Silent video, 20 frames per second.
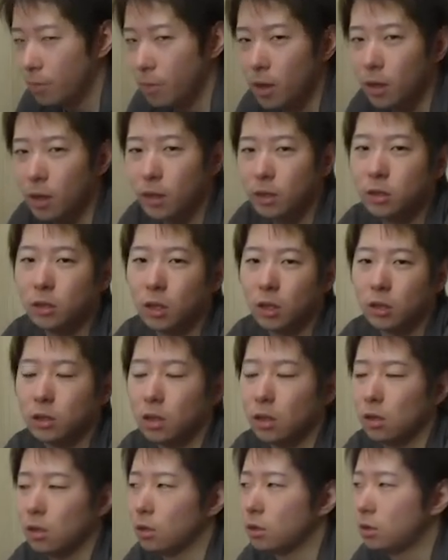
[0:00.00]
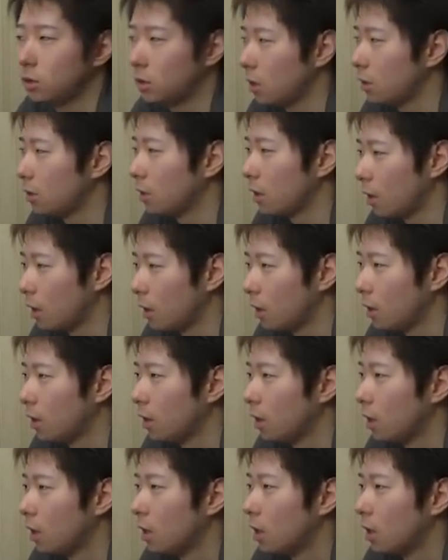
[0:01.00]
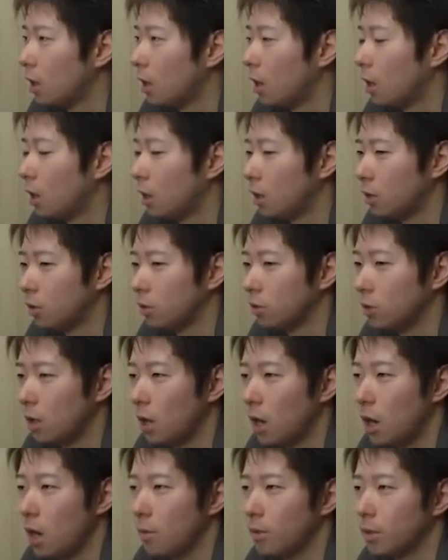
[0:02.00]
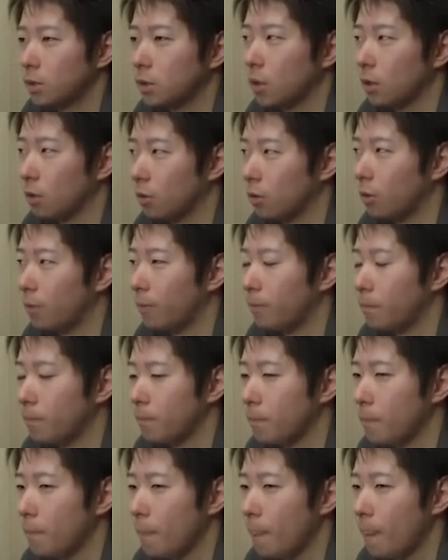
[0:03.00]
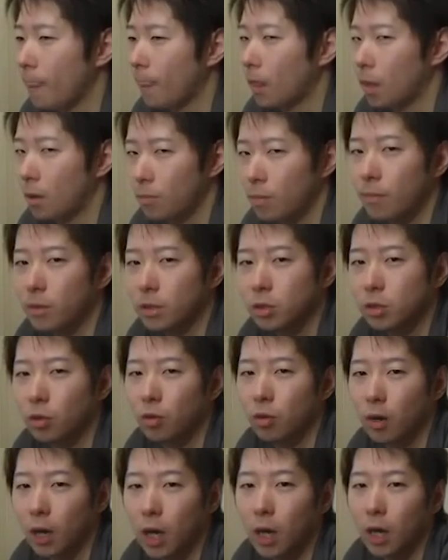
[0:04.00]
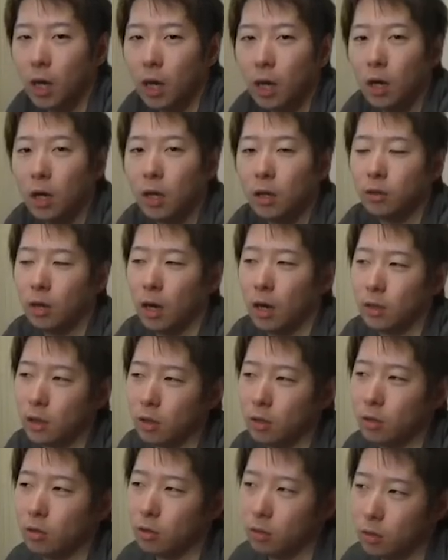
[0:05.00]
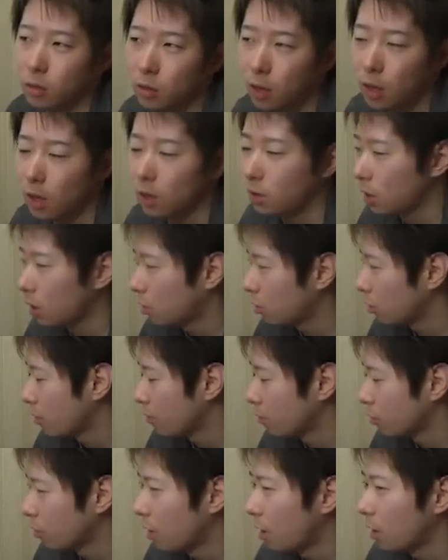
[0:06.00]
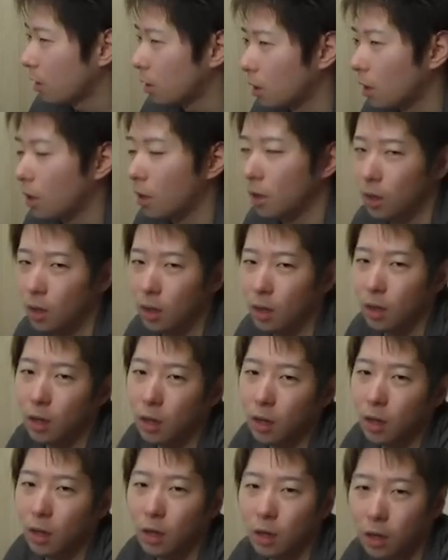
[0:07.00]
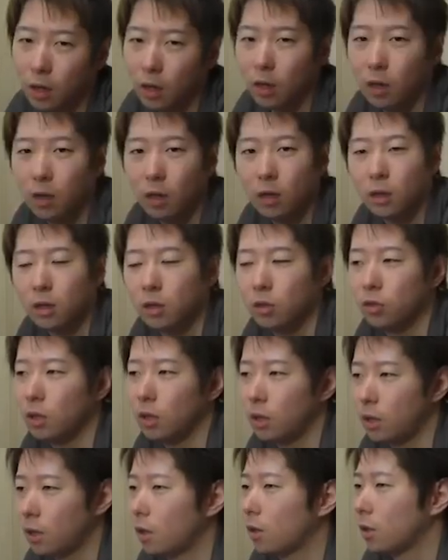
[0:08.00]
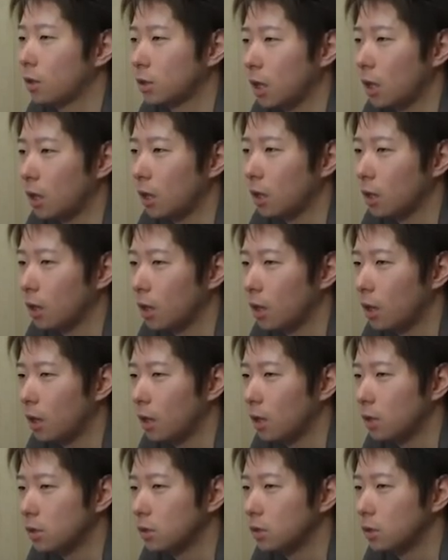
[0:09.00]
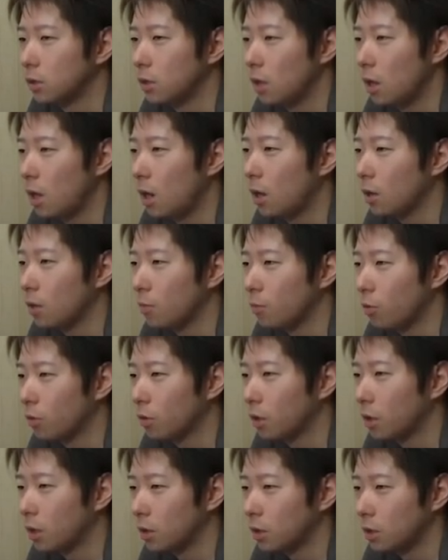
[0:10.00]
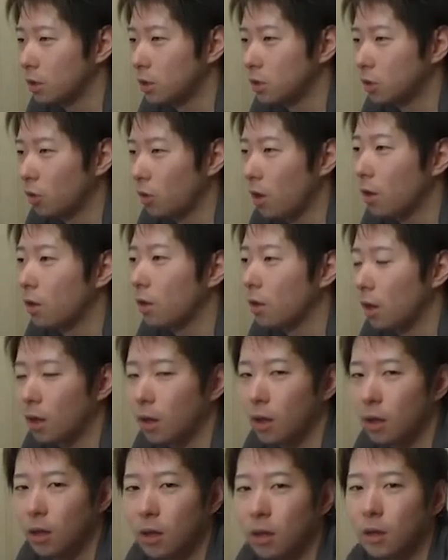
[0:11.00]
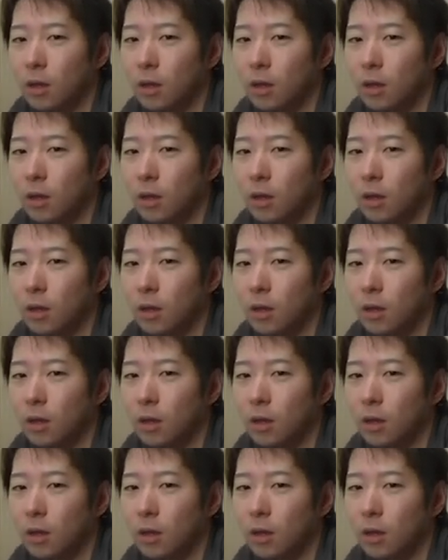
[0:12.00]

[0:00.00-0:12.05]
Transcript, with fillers: がメインで視聴してしてるんでね、あの、狙われますけど、まあまあそこは、あの、ハンデと、ハンデとでも捉えてね、えー、挑んできてください。えー、全然狙われても僕は1位取れるんでね。